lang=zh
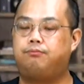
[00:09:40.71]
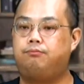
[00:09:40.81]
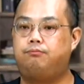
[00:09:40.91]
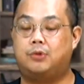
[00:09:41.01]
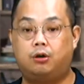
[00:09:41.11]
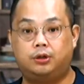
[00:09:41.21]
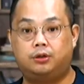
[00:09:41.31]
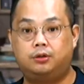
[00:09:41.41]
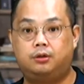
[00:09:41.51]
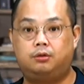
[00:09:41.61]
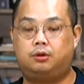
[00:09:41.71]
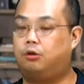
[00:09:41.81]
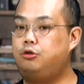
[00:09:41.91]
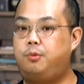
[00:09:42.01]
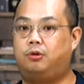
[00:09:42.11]
然后呢？然后
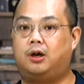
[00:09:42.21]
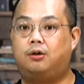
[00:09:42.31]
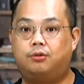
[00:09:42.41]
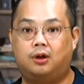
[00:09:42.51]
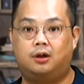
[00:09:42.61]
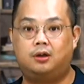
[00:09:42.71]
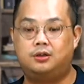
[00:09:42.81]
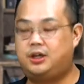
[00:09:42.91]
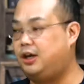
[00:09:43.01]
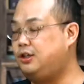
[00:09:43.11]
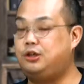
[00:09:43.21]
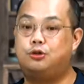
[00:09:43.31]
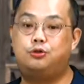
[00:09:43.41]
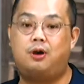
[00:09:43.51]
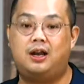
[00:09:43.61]
就没有然后了。这件事情就
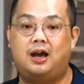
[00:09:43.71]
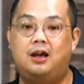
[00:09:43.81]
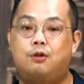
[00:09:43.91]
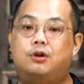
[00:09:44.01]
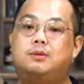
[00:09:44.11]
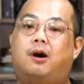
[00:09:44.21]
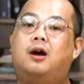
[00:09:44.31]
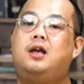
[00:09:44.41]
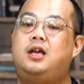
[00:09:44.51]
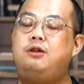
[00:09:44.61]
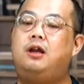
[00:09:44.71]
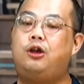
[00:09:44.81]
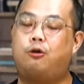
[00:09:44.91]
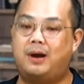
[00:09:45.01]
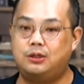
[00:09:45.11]
算了。为什么？因为
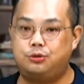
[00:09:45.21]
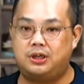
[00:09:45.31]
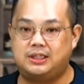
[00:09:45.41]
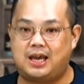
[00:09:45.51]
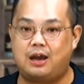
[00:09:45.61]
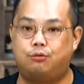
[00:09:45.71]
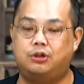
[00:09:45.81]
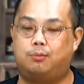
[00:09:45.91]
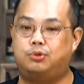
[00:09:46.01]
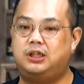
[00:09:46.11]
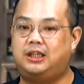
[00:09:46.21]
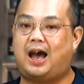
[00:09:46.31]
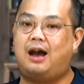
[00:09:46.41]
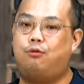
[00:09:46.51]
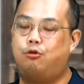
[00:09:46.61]
刘邦最在乎的不是
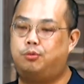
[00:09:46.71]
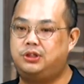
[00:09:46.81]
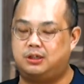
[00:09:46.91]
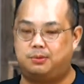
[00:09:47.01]
贪污，不是什么